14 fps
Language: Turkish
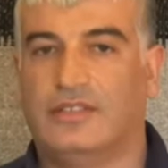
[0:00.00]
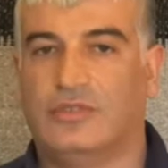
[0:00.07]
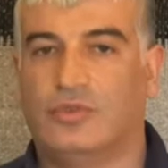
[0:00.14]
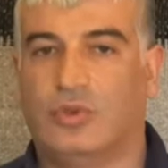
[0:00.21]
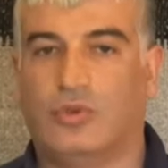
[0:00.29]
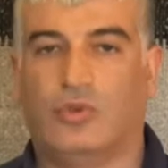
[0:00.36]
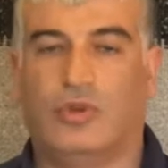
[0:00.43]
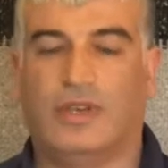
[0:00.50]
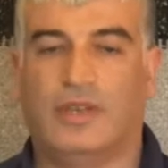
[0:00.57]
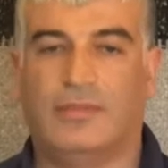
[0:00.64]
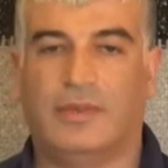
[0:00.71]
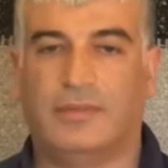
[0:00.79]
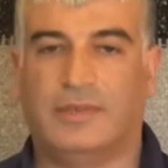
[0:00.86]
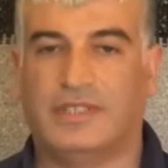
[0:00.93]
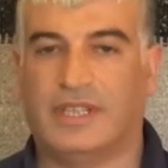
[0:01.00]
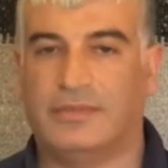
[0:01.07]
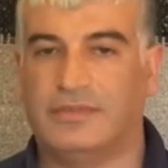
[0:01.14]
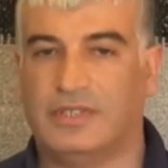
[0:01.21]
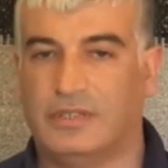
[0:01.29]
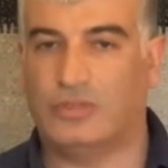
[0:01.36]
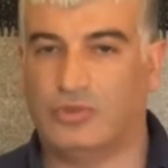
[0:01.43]
da çok önemli bir
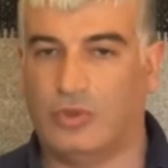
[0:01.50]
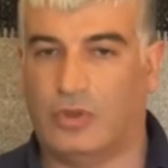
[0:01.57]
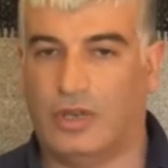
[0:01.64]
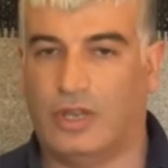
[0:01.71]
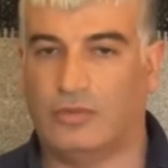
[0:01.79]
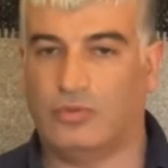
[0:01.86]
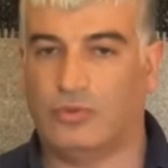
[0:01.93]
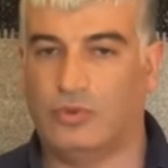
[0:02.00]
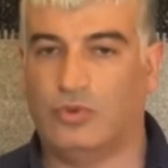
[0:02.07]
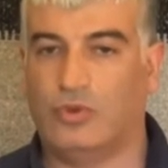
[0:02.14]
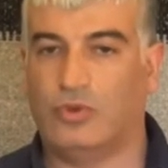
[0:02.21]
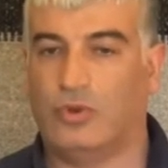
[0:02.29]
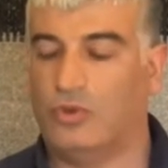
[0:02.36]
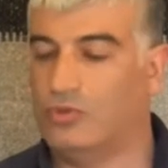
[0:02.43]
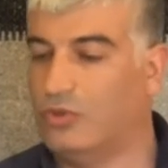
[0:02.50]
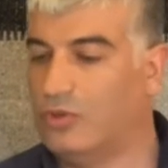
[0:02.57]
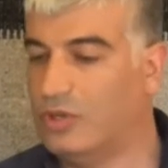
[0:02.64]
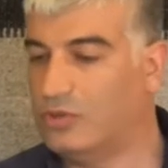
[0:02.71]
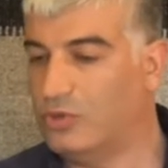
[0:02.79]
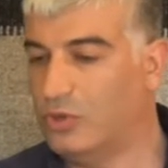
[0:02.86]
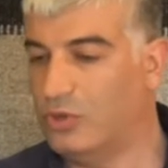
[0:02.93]
temsilcisi olan, gururla,
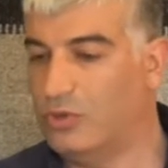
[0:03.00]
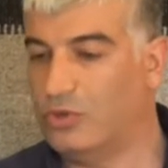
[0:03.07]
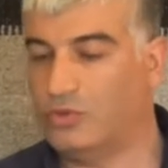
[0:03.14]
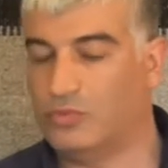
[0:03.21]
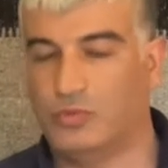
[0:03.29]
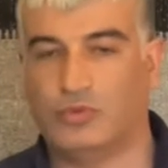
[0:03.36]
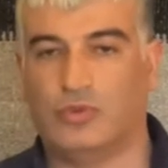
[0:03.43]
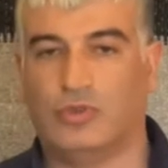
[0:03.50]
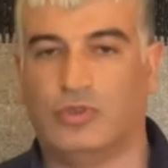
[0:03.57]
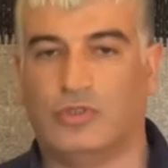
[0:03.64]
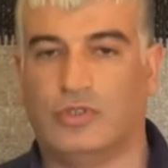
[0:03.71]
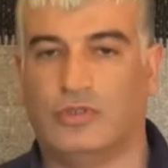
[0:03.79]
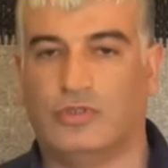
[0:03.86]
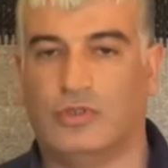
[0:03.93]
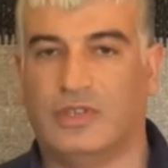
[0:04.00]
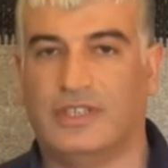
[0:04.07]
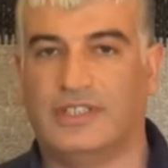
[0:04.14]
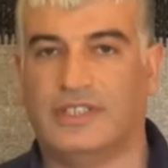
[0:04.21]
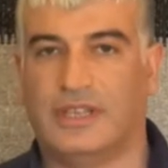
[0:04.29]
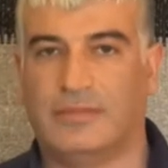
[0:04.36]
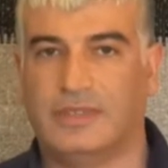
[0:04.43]
onurla söylüyoruz, mutlulukla
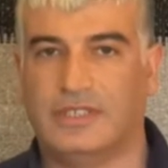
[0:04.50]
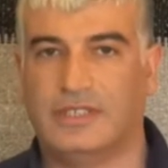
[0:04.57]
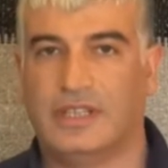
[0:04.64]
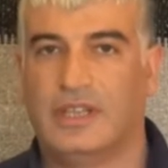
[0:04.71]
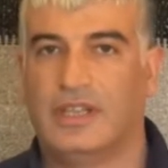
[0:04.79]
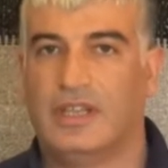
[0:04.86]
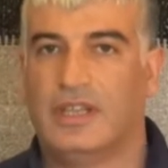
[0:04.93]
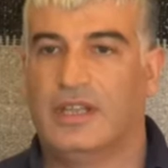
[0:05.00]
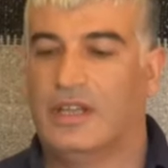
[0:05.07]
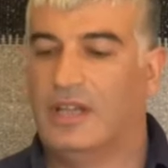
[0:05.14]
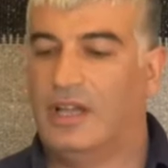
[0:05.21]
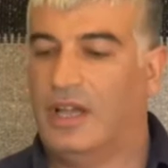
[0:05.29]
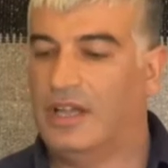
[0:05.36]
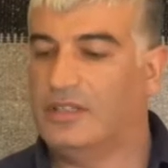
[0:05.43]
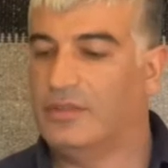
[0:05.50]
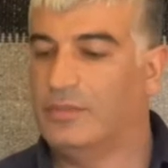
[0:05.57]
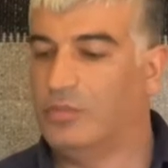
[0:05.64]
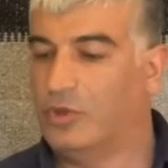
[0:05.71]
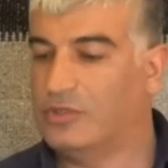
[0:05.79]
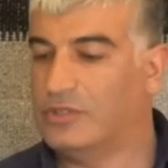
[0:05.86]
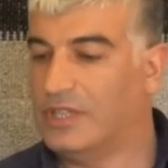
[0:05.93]
söyleyeceğimiz Aydın
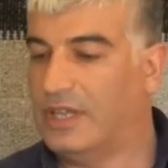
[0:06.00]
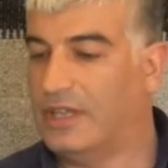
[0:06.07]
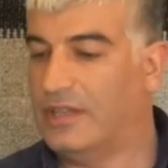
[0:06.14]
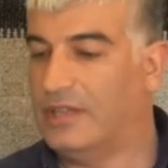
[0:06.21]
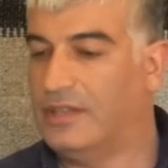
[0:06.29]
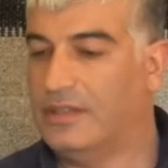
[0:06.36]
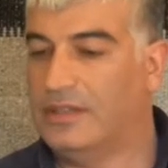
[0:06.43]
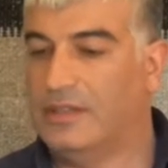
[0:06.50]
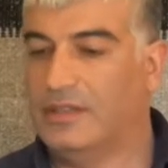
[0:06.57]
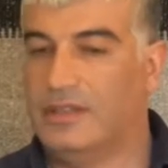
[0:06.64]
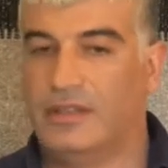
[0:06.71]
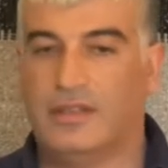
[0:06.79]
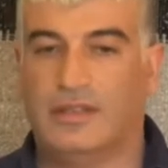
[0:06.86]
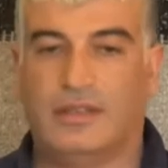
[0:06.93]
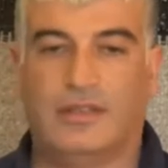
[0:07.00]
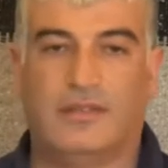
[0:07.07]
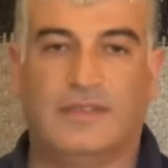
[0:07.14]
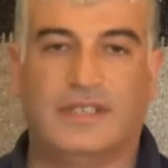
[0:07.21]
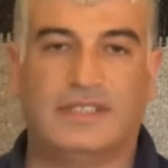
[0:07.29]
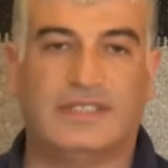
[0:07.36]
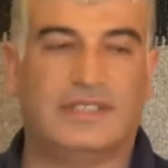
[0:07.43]
Posta e,
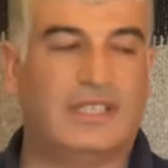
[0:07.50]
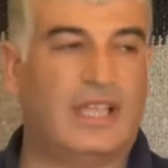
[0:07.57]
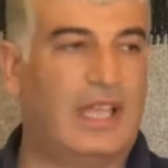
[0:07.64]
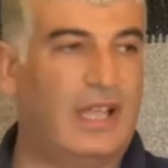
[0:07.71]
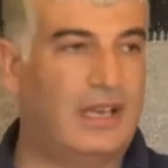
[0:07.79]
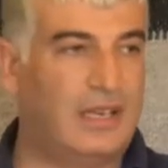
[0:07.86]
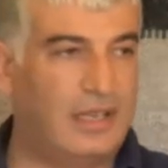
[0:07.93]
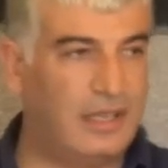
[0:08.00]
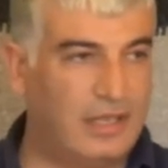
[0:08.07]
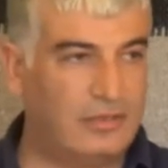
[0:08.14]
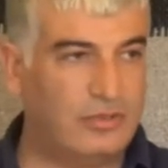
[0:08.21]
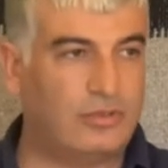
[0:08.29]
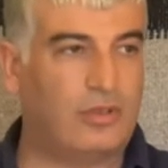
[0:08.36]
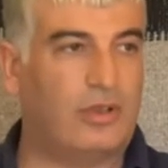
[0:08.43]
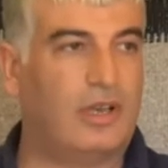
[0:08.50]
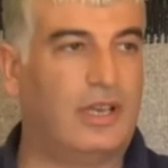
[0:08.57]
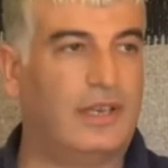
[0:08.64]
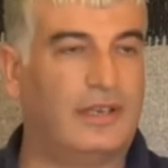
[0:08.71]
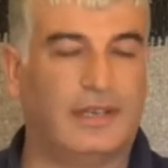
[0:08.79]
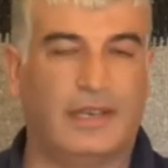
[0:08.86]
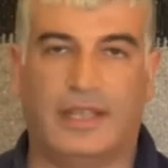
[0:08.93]
ve siz değerli
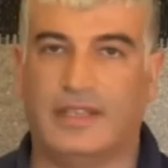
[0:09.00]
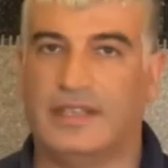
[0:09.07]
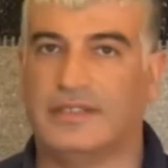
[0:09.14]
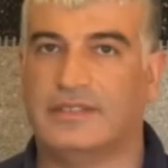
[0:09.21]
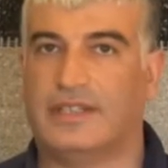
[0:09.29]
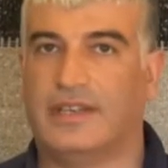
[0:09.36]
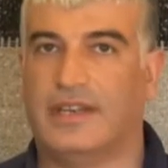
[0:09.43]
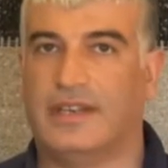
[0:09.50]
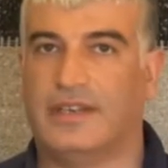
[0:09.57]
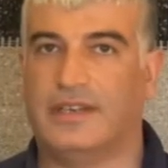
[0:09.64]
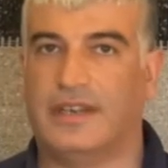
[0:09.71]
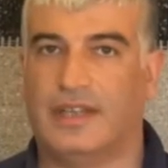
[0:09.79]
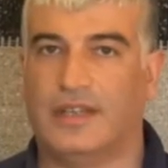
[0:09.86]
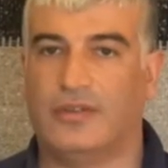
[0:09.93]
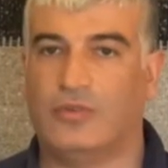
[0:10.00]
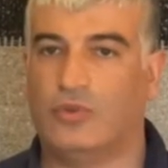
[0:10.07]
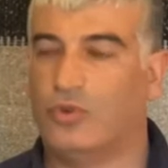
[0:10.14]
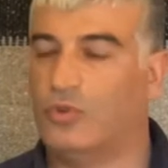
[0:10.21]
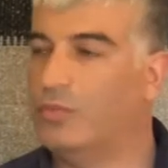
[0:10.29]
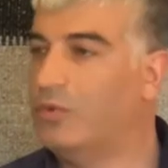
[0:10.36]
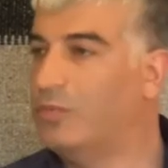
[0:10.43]
editörlerine, yazarlarına,
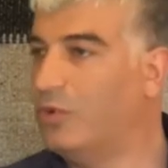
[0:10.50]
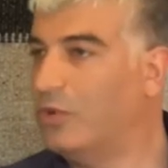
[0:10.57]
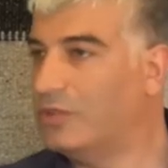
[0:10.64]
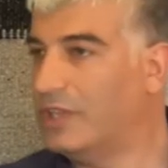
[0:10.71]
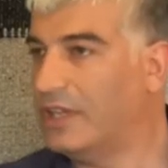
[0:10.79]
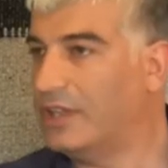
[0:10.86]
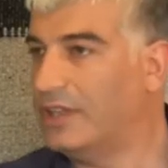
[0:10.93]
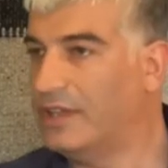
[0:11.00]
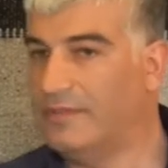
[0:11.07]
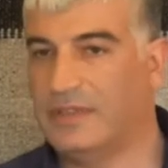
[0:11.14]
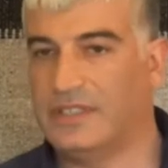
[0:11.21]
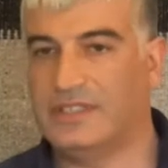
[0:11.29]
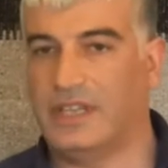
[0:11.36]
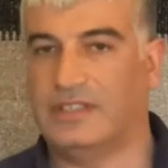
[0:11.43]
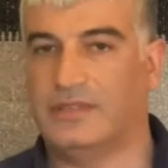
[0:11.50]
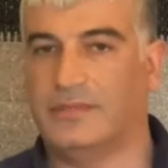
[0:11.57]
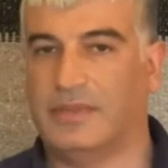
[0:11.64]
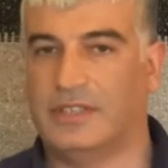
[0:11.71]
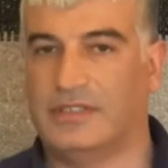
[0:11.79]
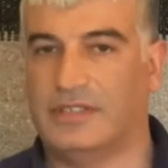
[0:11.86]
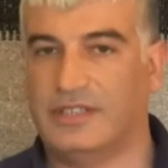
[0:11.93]
kurumum, ortaklarım ve
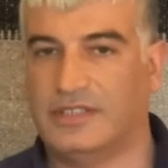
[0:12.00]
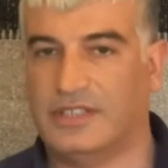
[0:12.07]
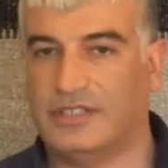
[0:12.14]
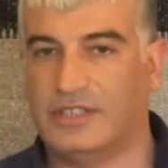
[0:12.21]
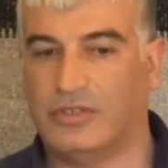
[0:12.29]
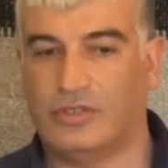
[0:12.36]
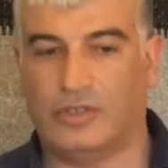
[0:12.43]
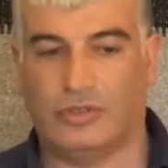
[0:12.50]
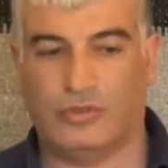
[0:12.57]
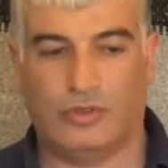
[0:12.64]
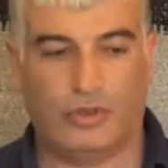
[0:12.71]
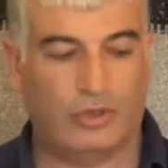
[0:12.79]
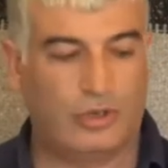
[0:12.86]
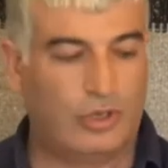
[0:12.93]
şahsım adına teşekkür ediyor.